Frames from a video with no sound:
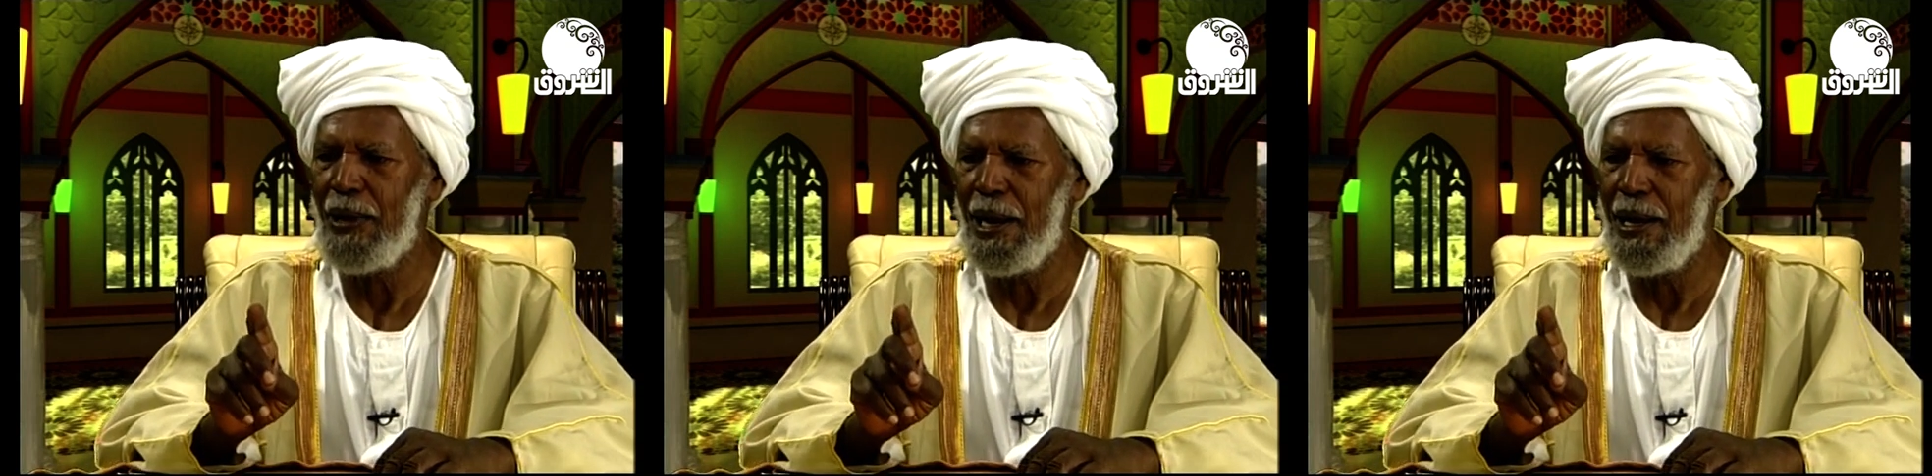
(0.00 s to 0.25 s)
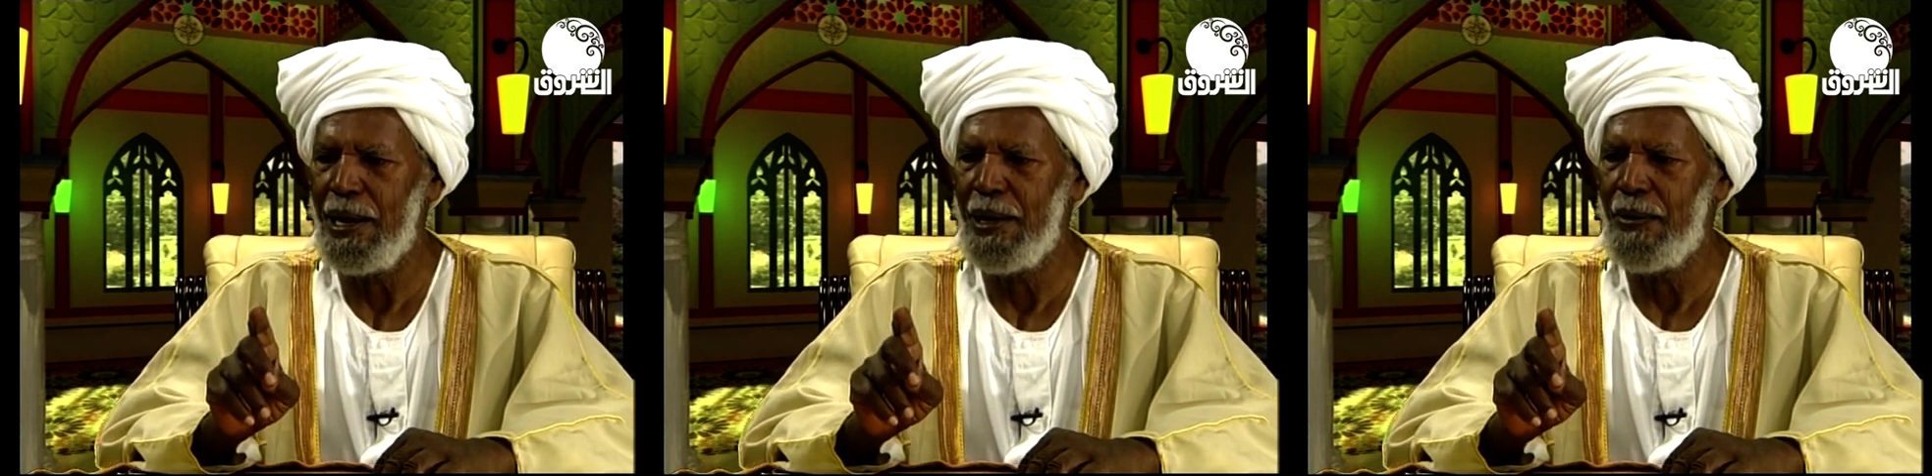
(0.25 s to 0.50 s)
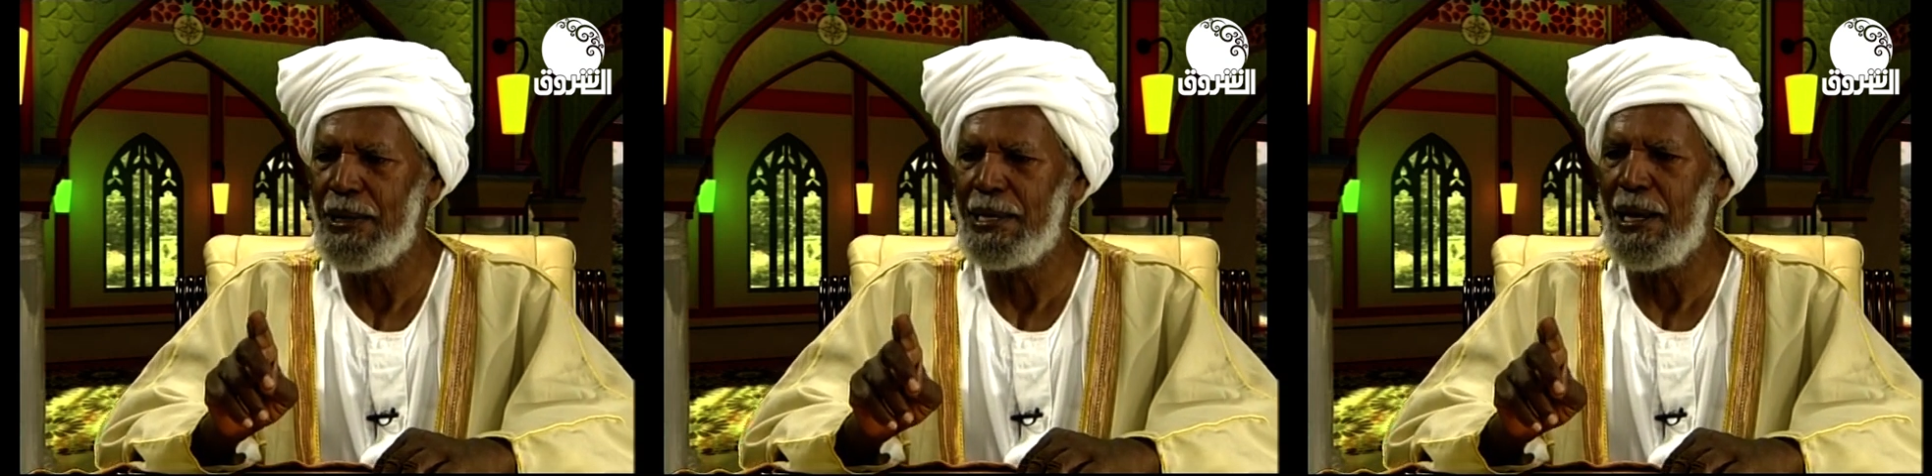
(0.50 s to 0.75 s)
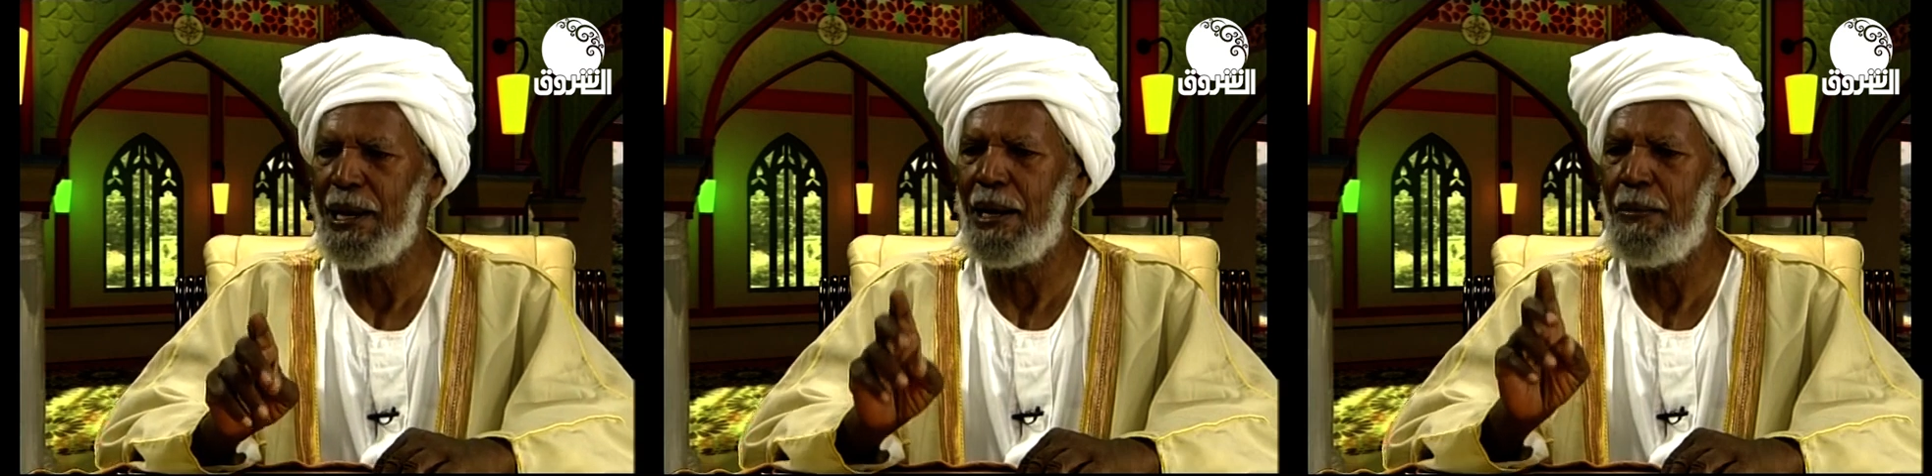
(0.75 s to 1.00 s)
عليه
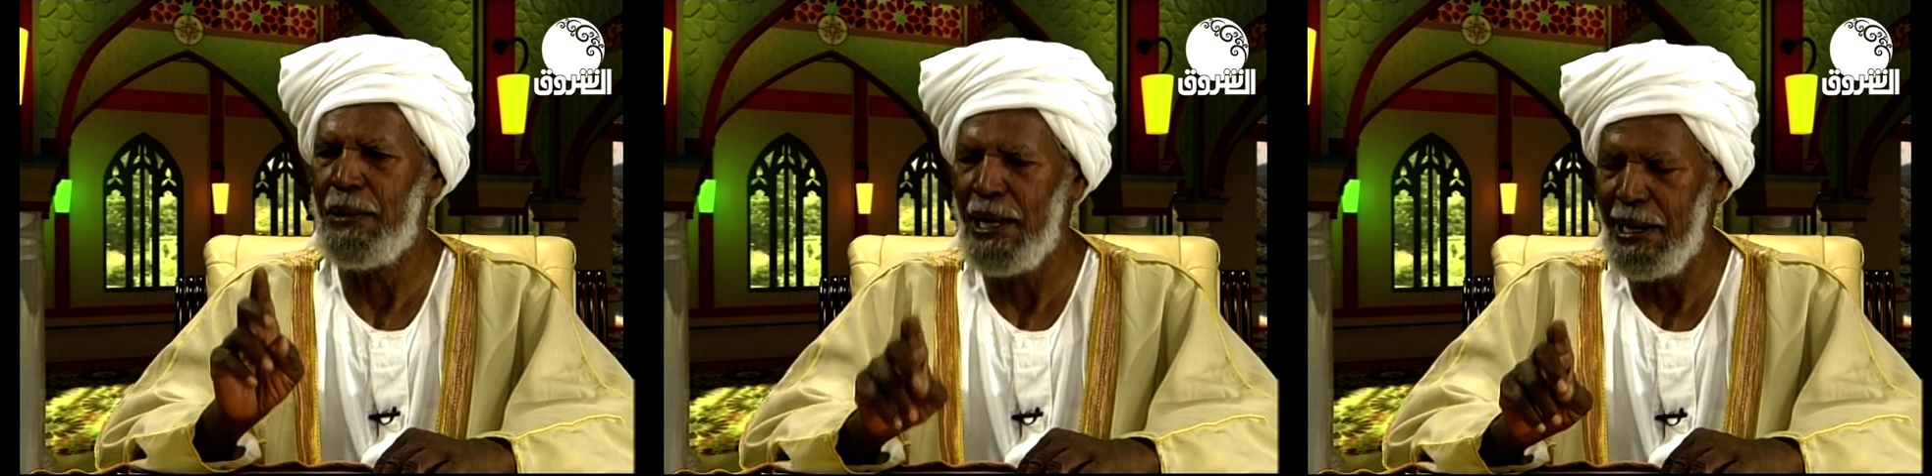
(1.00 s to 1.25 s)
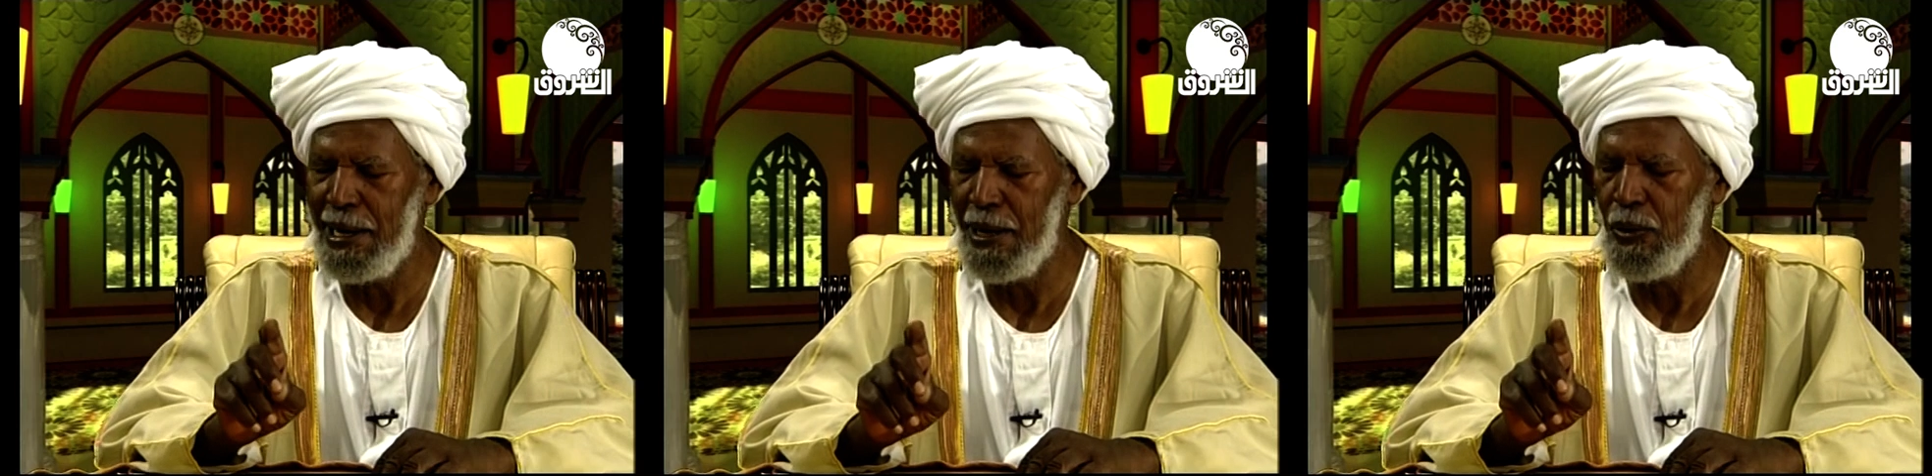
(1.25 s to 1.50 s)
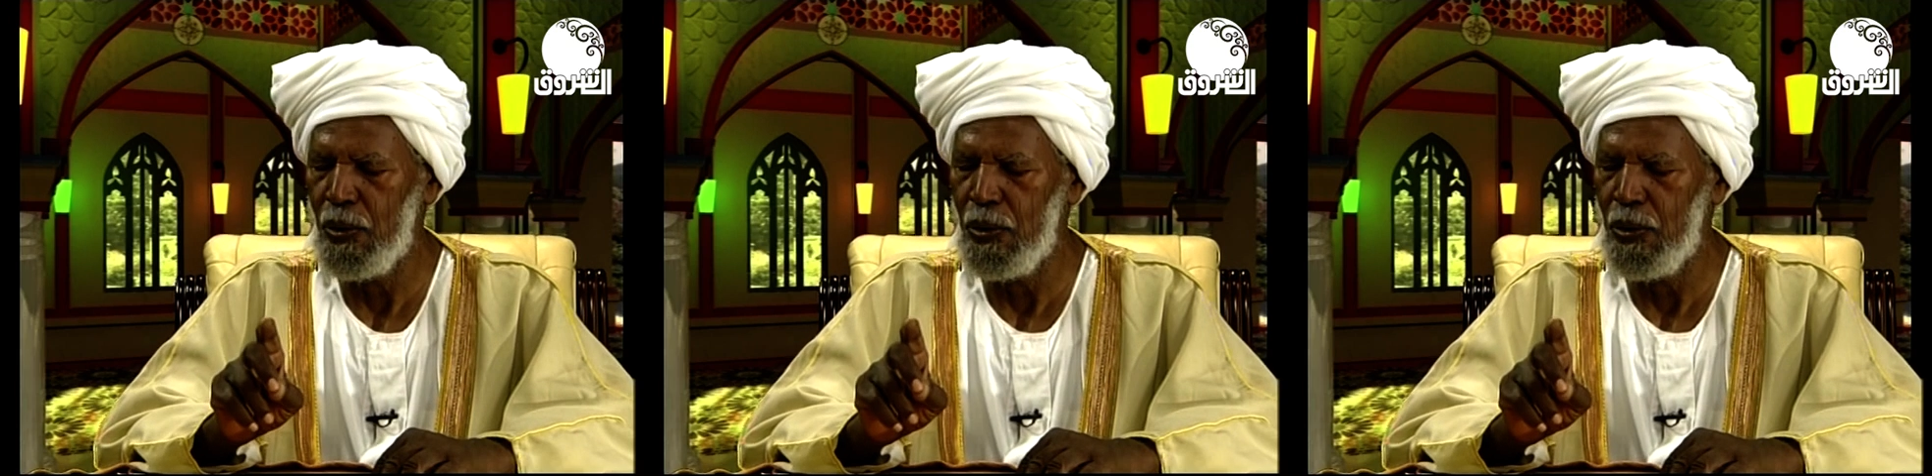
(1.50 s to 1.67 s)
وسلم لئن